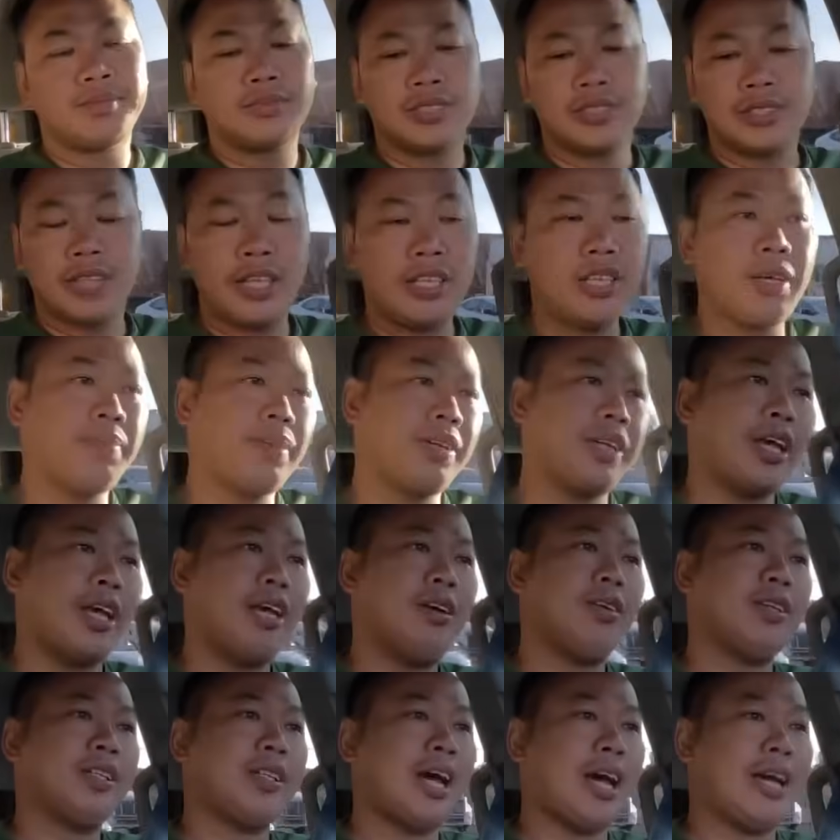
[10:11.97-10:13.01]
để cho mình
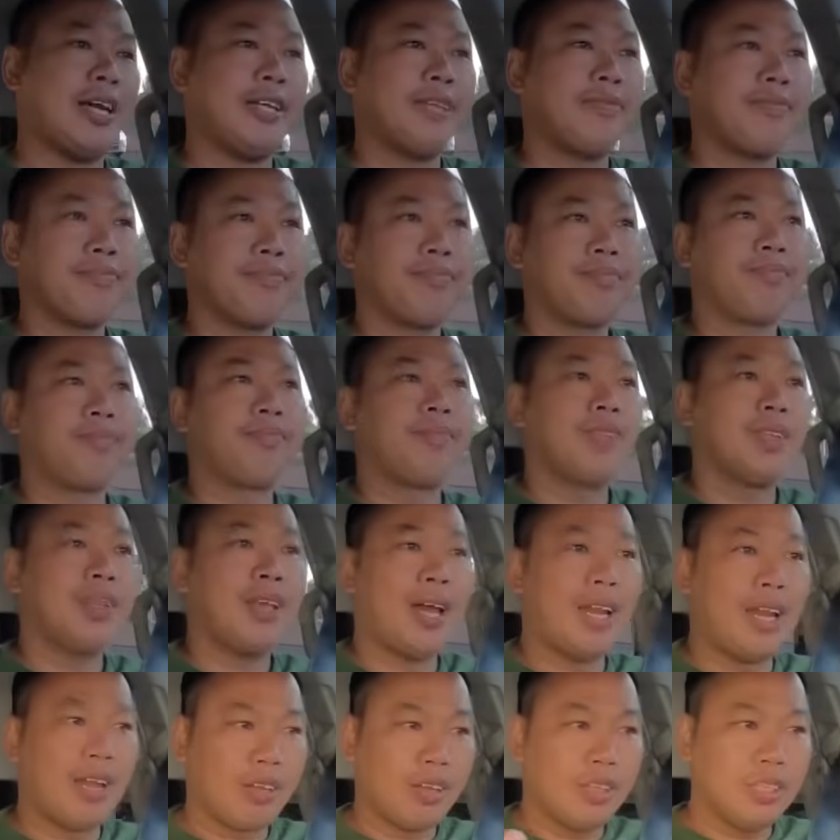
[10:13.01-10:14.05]
kéo cái tay
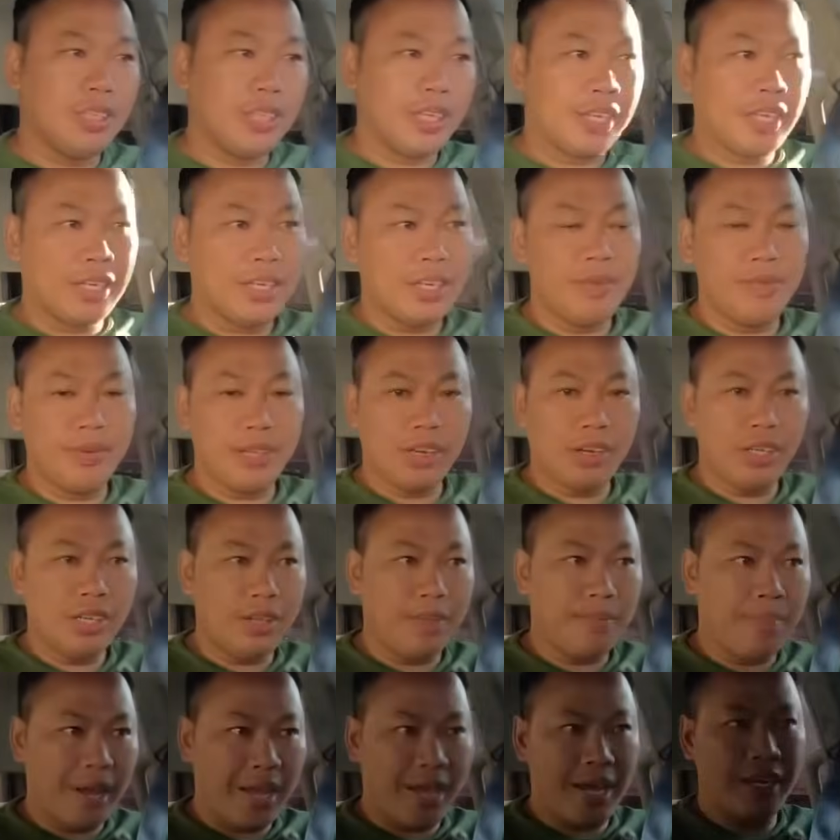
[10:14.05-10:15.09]
hay là có người khác nếu mình nói về
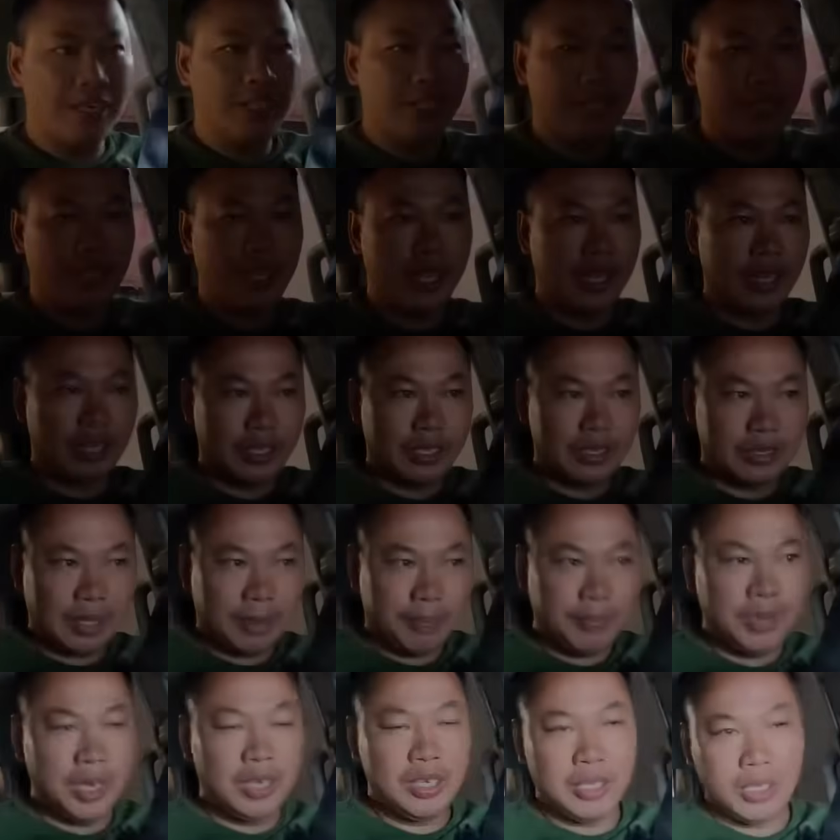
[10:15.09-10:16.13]
ma đó thì hay là
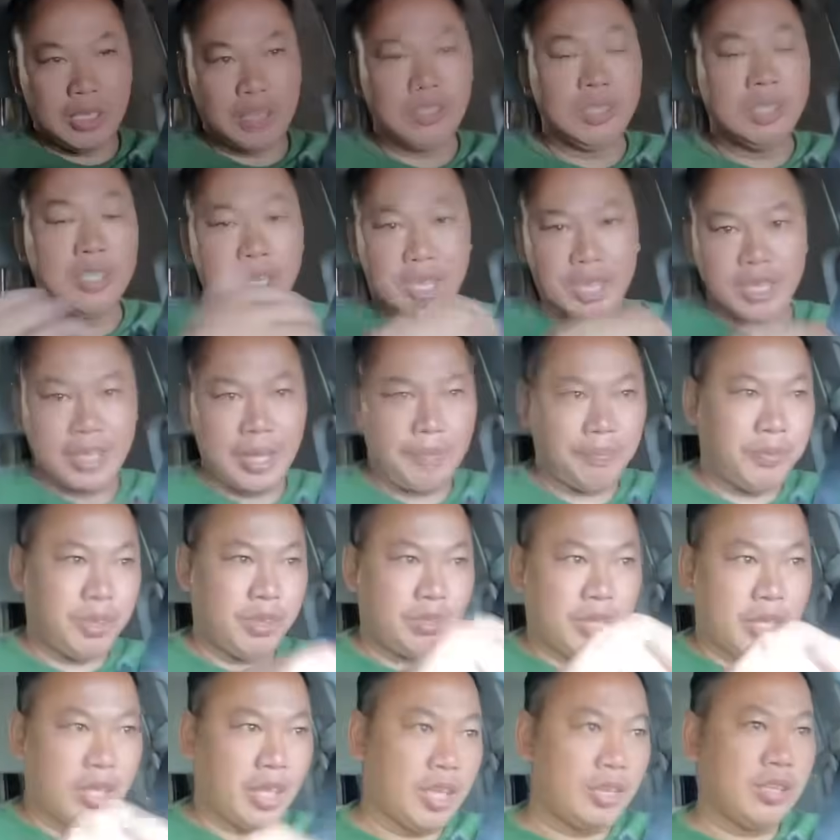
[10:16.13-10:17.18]
tâm linh đó thì có người khác nhập vô
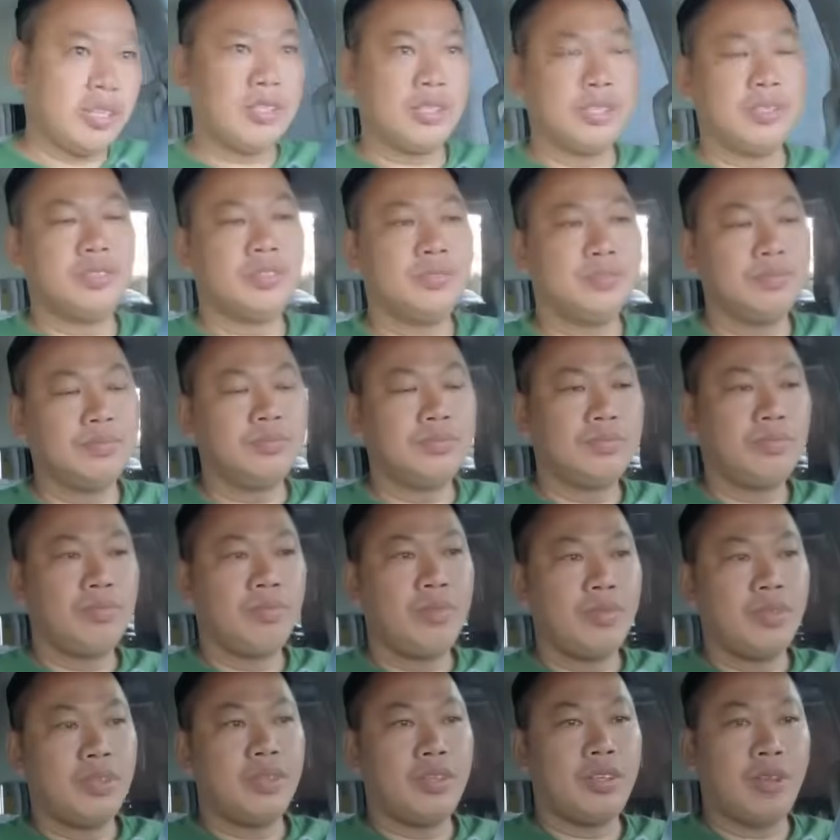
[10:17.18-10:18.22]
chuyển
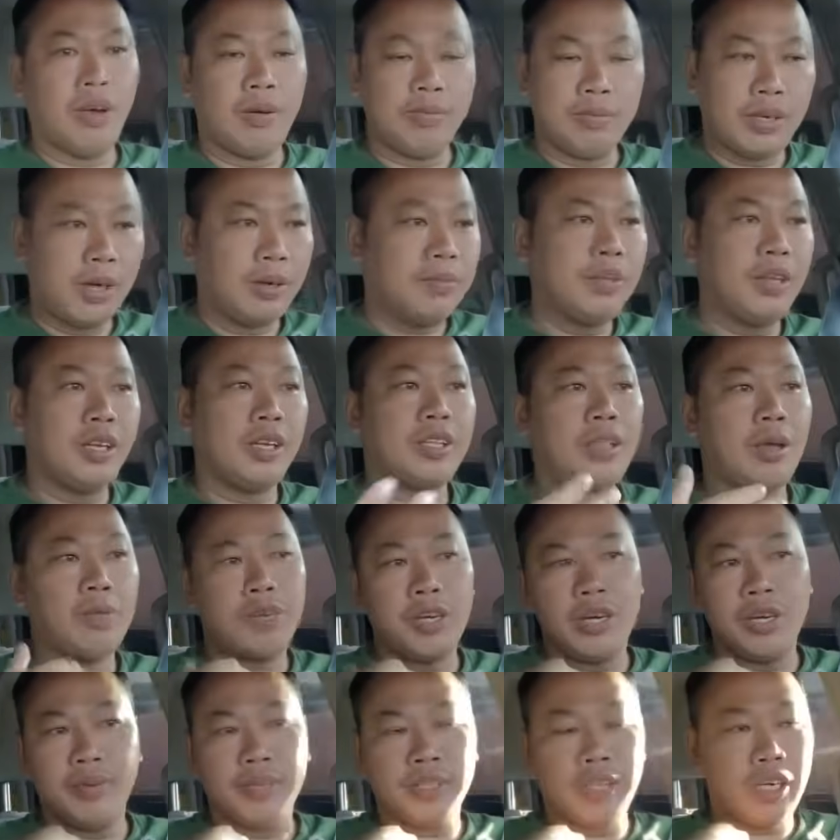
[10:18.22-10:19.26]
không không thôi trong
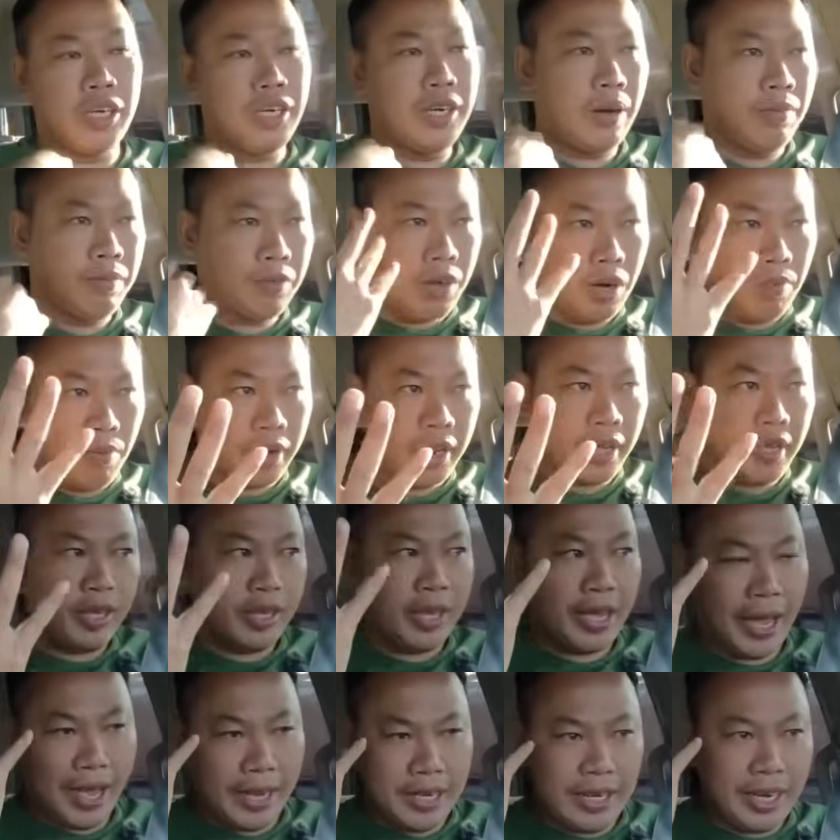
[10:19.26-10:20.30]
người mình tự động có một cái
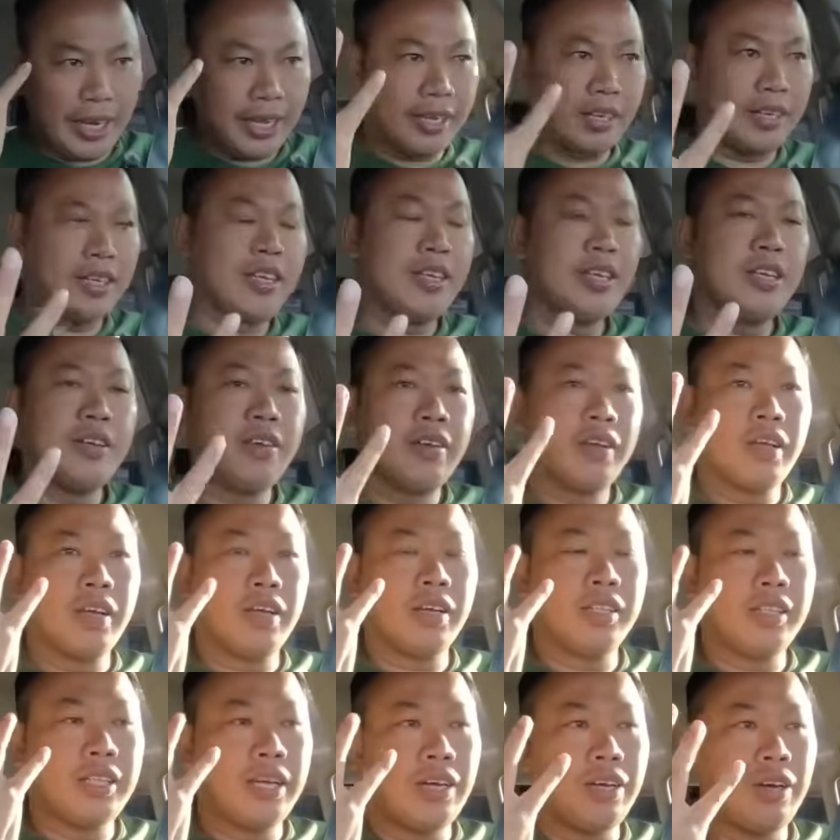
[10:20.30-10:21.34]
khả năng
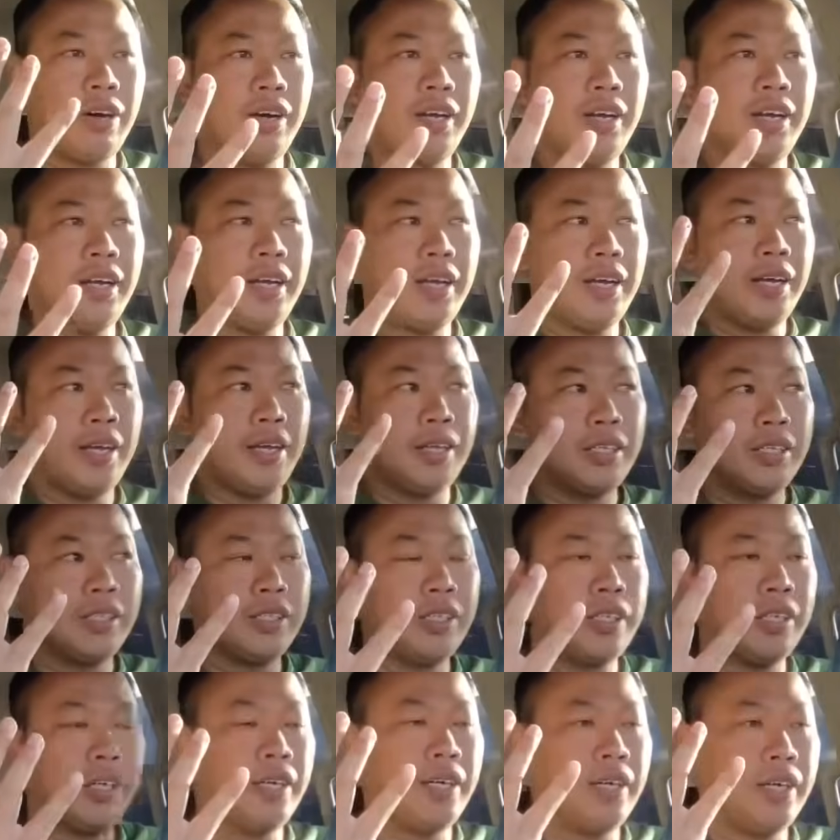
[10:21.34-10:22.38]
người ta gọi là
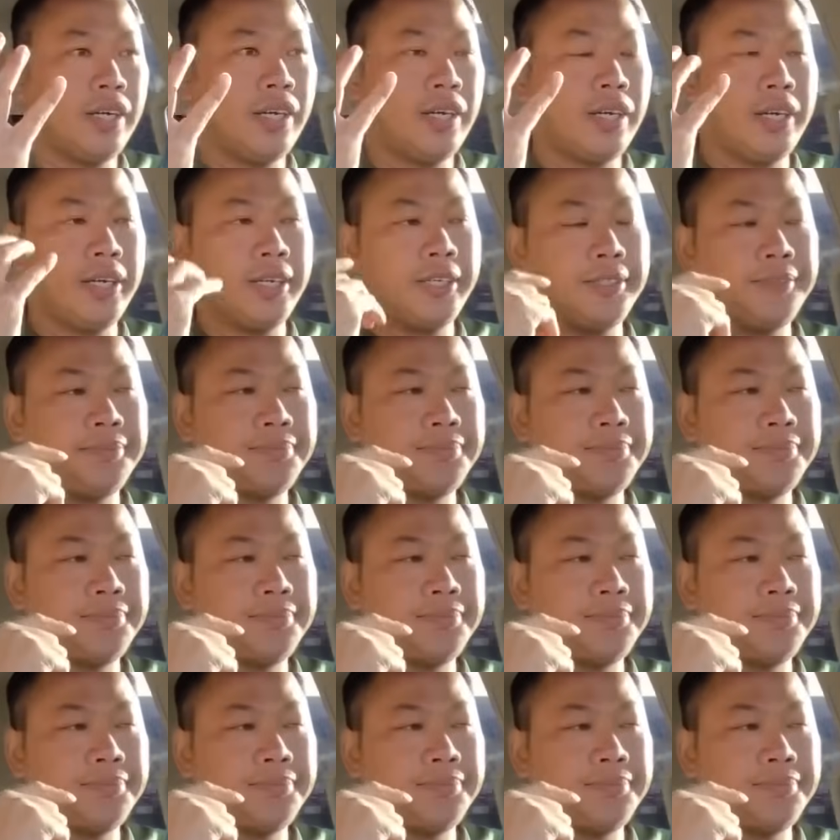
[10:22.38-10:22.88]
à,